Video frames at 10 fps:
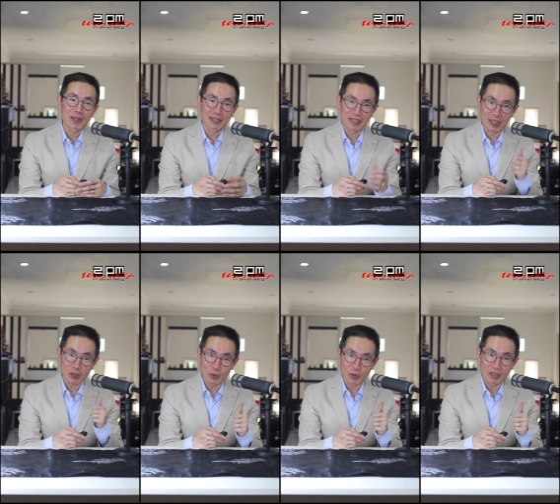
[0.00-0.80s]

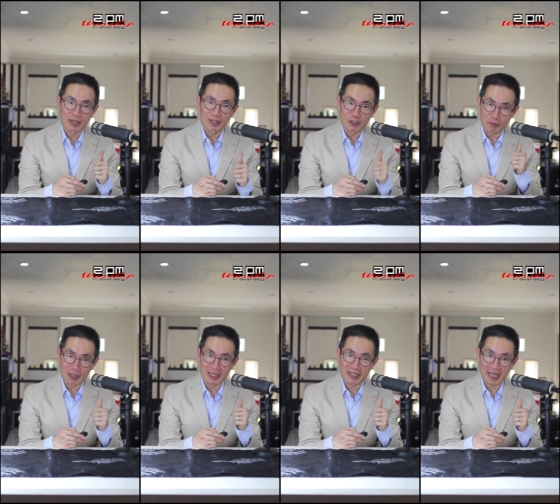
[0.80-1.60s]
Satu, coba
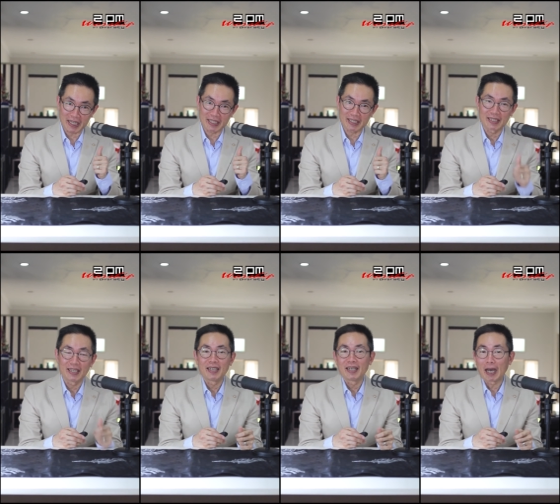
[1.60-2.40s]
di checklist.
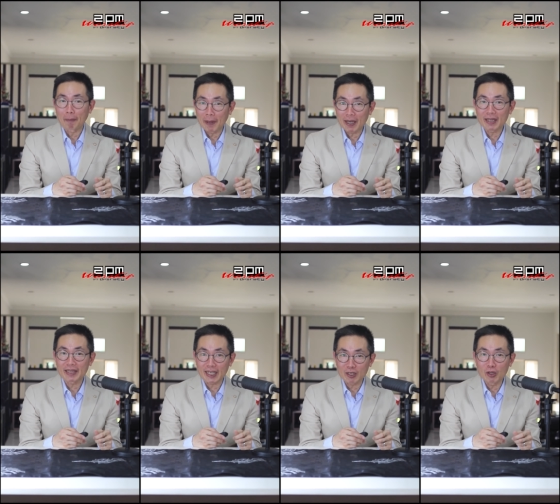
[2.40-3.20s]
Apakah
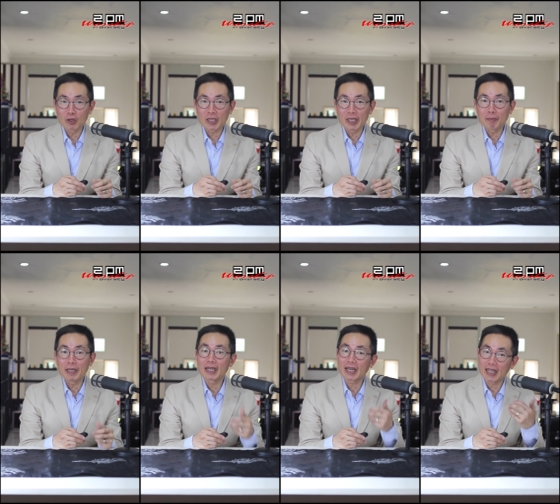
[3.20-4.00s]
teknologi
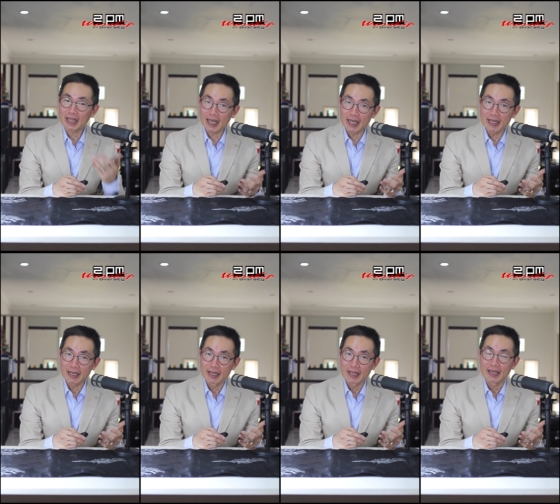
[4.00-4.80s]
mendekatkan
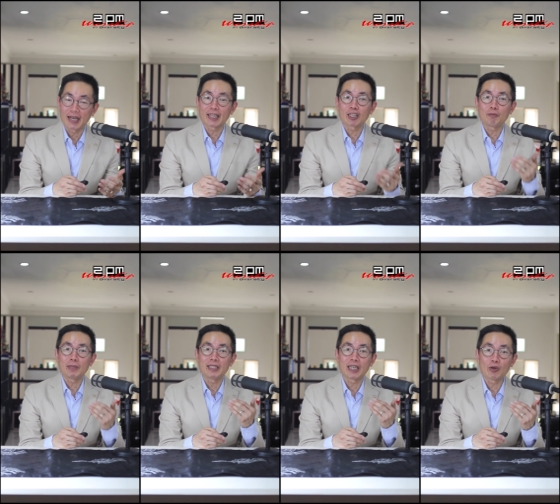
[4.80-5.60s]
atau
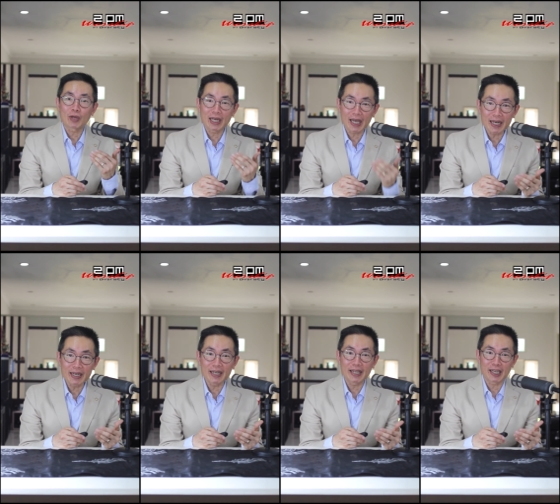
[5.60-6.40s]
menjauhkan
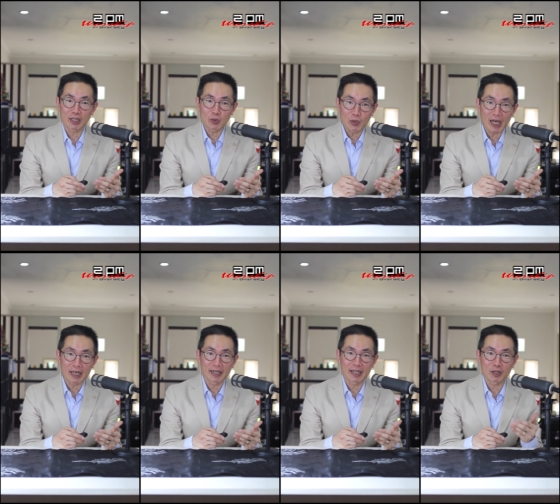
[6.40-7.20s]
Anda dengan
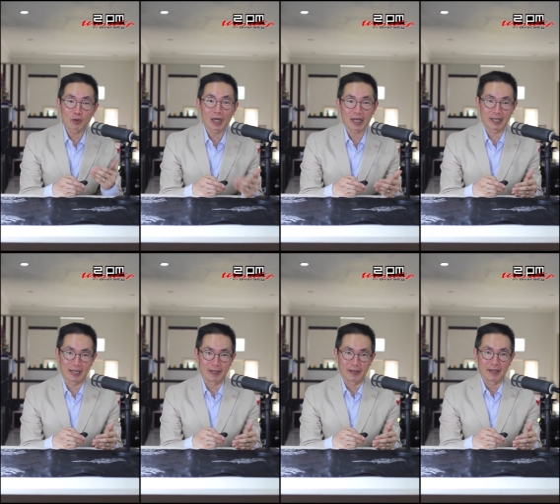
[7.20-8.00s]
Tuhan dan keluarga?